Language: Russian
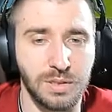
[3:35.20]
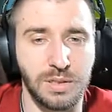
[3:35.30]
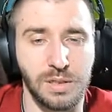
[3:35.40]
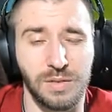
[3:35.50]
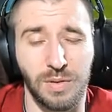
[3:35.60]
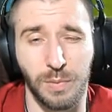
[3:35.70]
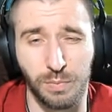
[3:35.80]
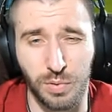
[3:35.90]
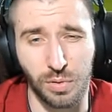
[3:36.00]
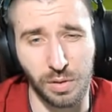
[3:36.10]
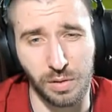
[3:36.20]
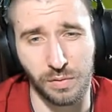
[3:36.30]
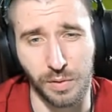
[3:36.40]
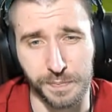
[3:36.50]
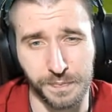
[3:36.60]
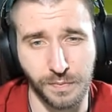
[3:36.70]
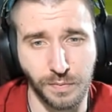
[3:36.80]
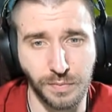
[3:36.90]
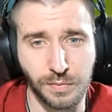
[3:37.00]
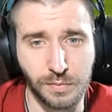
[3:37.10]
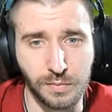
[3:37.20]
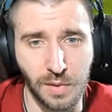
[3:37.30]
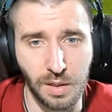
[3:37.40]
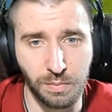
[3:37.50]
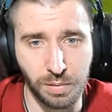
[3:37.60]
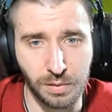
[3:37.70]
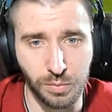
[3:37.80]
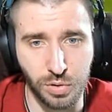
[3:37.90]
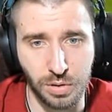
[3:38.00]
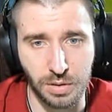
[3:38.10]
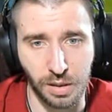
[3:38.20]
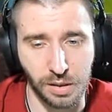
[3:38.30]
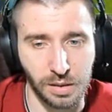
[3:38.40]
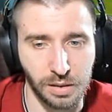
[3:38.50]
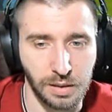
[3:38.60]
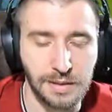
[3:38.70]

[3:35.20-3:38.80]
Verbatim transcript: сделать вам обзор на него? Потому что захотел.